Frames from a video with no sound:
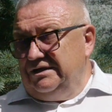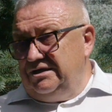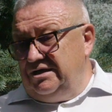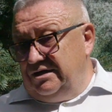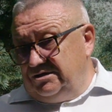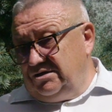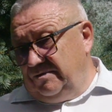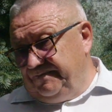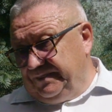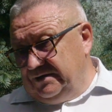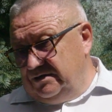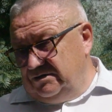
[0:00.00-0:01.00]
И это
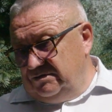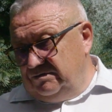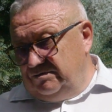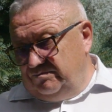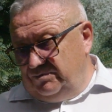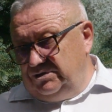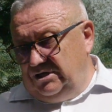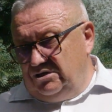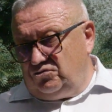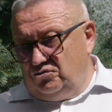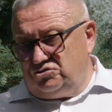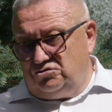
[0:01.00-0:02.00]
э,
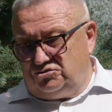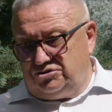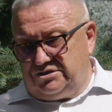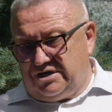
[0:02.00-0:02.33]
мне тоже очень